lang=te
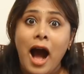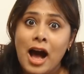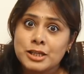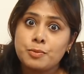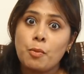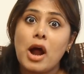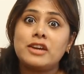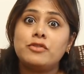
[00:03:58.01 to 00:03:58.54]
ఆ
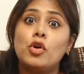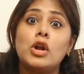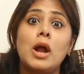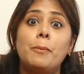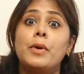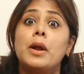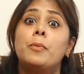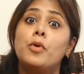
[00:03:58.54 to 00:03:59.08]
స్మార్ట్ ఫోన్
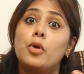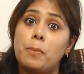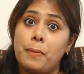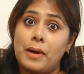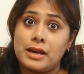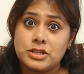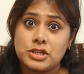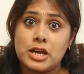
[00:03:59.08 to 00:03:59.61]
అప్పుడప్పుడు
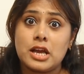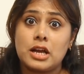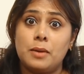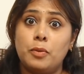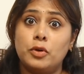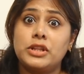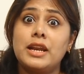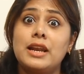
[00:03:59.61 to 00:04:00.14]
పని
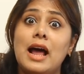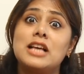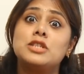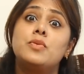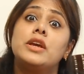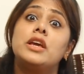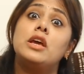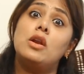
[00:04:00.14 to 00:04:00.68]
చేయకపోతే నా
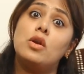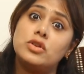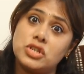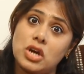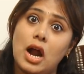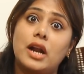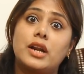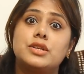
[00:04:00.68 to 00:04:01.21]

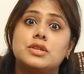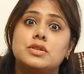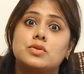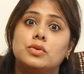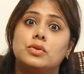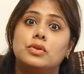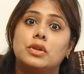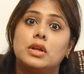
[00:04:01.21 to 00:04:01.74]
స్విగ్గీలోంచి ఆర్డర్
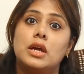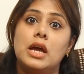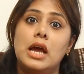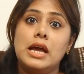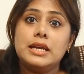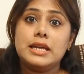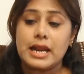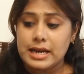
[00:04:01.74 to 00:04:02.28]
చేసుకుంటుంది
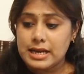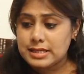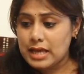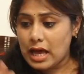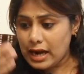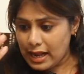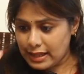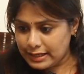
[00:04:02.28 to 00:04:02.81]

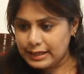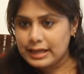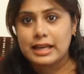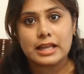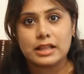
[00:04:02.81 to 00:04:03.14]
ఎన్నిసార్లు అది ఇంటి